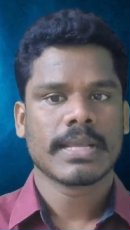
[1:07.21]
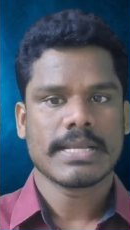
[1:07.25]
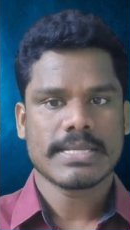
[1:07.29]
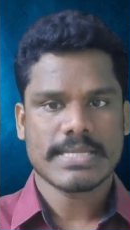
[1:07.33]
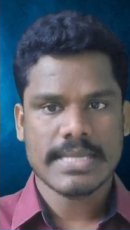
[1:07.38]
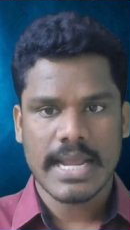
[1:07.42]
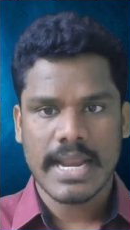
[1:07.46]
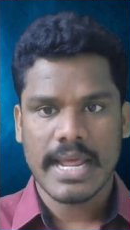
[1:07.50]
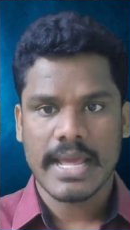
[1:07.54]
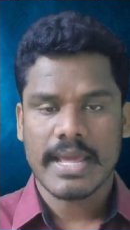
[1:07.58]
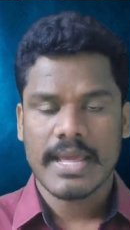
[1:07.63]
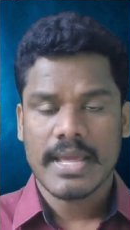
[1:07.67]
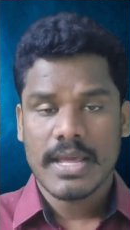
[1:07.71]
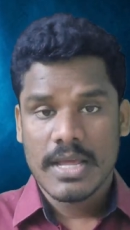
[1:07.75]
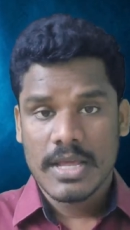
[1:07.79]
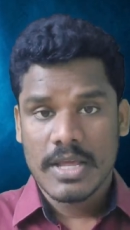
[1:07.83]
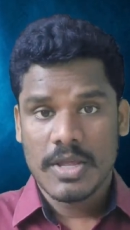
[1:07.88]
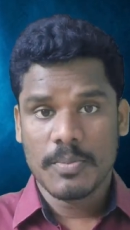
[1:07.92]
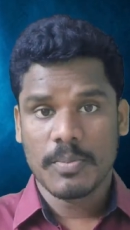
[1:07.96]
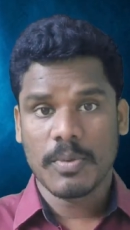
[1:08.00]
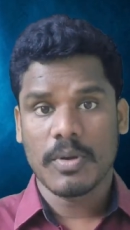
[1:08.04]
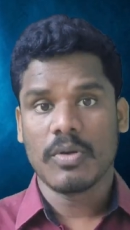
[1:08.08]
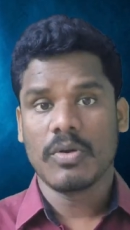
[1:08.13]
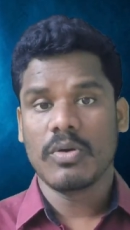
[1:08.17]
సరే
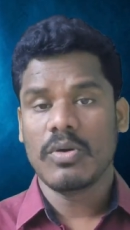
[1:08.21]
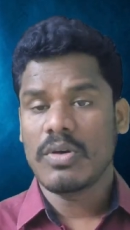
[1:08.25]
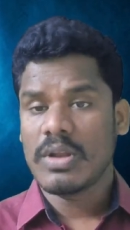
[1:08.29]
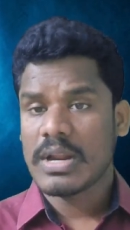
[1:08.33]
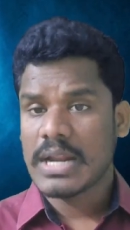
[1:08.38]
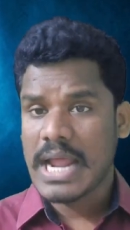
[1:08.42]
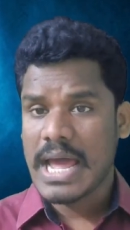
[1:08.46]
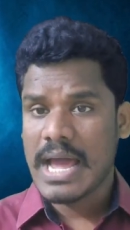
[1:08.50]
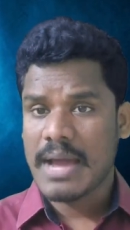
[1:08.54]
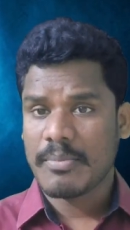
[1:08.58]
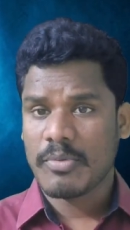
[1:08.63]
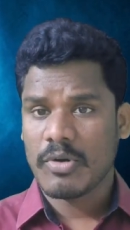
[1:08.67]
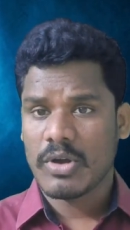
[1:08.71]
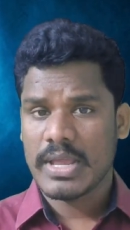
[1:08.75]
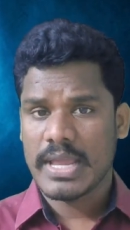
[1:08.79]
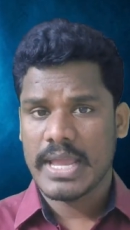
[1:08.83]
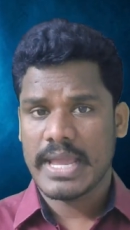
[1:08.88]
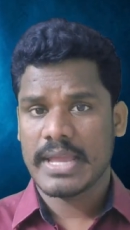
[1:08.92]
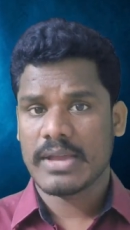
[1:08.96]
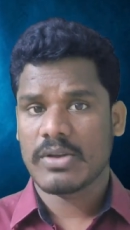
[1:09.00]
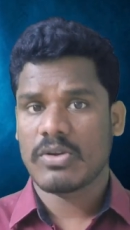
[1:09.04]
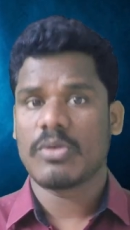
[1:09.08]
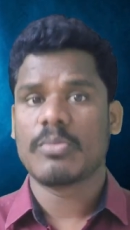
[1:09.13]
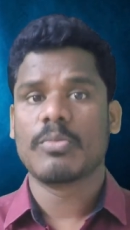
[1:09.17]
ఇప్పుడు రాబోయే
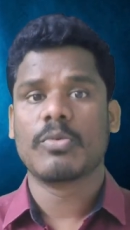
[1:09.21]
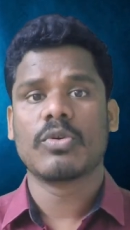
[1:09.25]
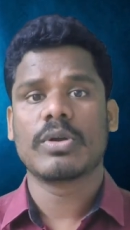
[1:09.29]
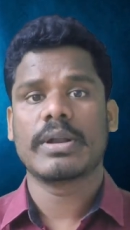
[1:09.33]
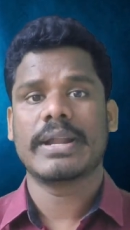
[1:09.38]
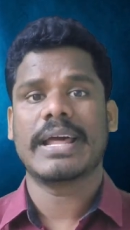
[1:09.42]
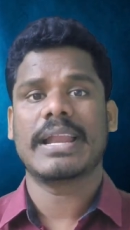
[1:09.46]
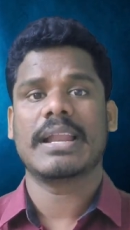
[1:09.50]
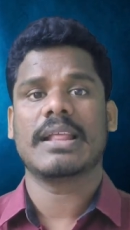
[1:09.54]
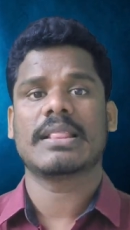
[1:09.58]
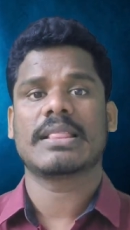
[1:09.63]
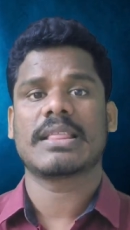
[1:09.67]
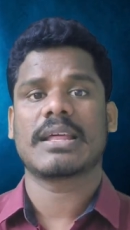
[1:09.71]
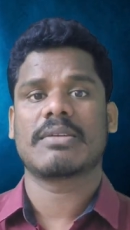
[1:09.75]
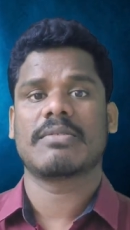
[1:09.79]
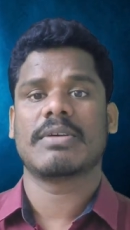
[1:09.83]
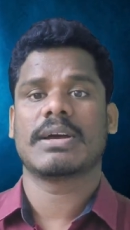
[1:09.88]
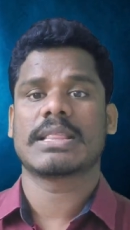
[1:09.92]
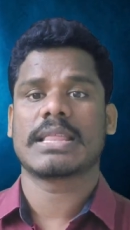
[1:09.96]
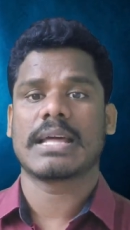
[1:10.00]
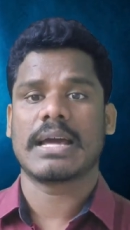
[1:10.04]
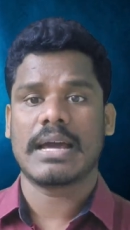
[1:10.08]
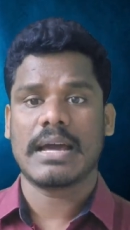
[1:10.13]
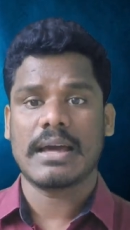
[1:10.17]
ఇంకో మూడు నెలల
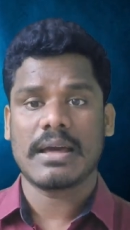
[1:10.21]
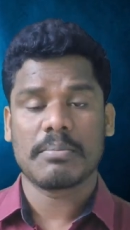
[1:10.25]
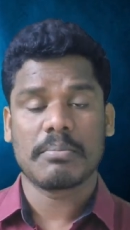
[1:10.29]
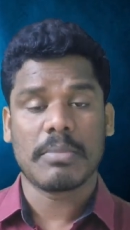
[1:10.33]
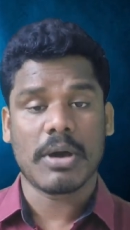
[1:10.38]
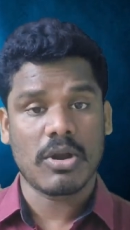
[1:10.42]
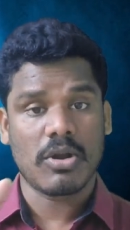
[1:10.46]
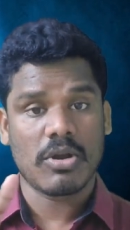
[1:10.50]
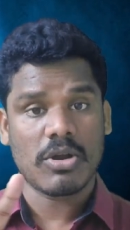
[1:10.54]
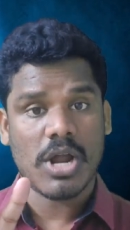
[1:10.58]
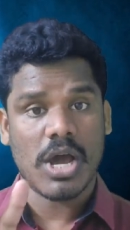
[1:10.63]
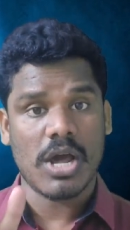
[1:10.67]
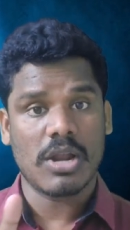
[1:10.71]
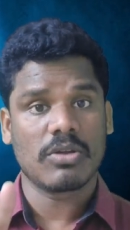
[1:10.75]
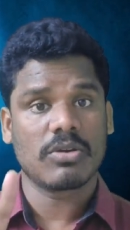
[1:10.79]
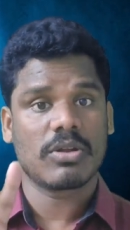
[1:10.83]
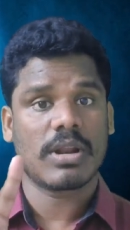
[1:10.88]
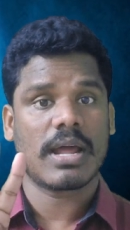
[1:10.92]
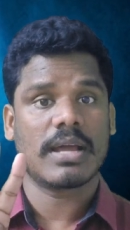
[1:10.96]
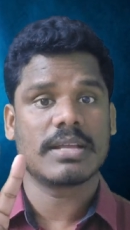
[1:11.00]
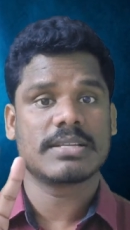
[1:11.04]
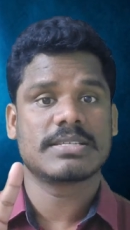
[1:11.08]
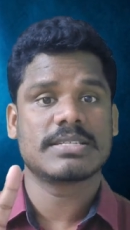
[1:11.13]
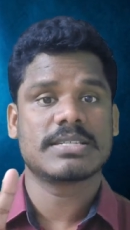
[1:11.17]
తర్వాత మరో నాలుగు
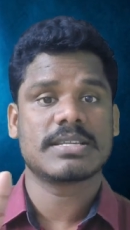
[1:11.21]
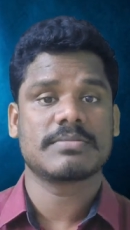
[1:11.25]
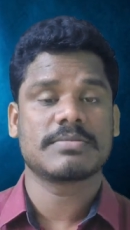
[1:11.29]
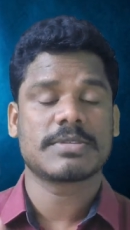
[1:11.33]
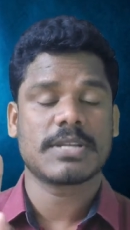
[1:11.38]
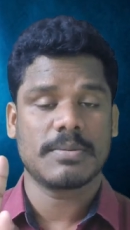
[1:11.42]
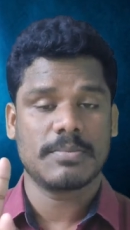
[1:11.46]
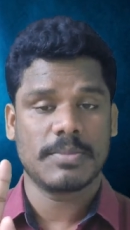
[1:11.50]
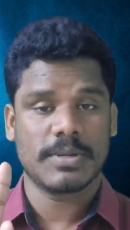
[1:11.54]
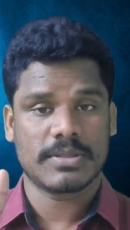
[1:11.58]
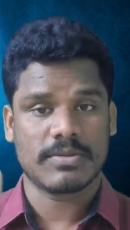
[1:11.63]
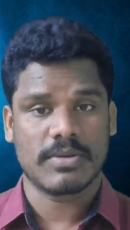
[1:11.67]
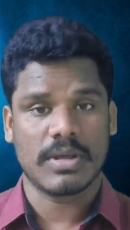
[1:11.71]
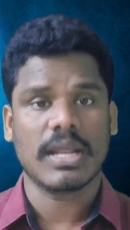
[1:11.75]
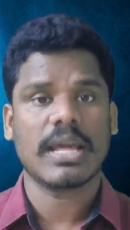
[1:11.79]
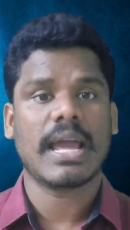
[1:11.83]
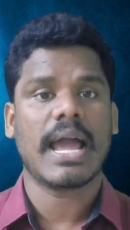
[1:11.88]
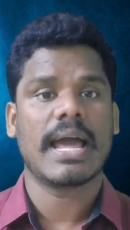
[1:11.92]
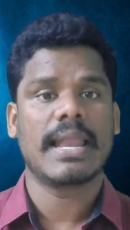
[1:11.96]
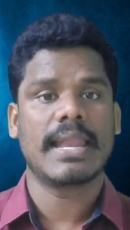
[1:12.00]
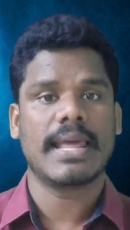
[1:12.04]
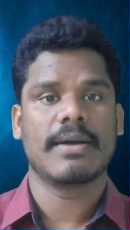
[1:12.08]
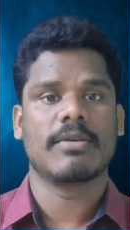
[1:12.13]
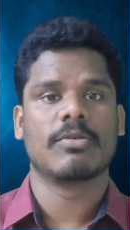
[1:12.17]
రాజ్యసభ సభ్యత్వాలు
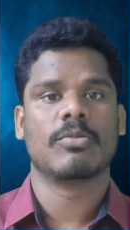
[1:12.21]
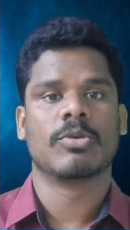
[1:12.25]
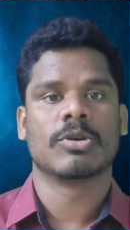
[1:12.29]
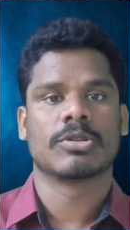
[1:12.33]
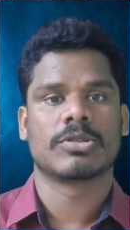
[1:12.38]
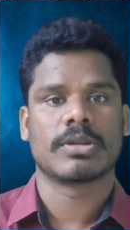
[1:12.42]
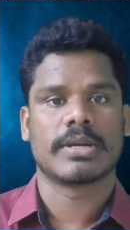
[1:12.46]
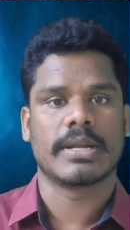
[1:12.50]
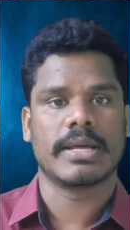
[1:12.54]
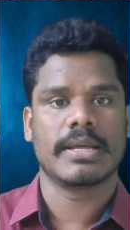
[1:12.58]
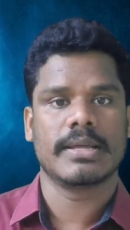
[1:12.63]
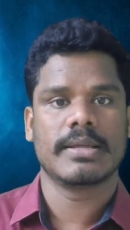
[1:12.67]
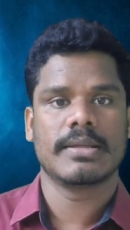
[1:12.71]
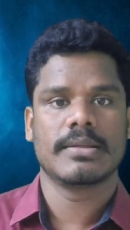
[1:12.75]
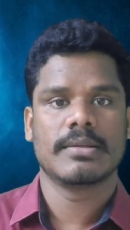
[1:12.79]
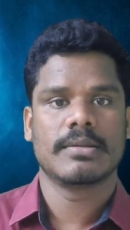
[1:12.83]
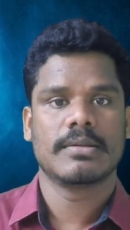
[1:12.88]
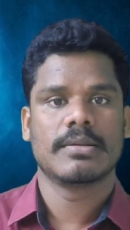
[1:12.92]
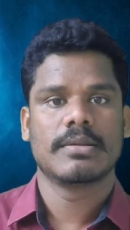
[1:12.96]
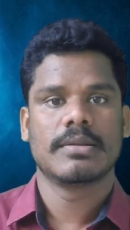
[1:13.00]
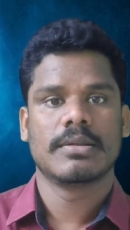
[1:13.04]
ఖాళీ అవ్వబోతున్నాయి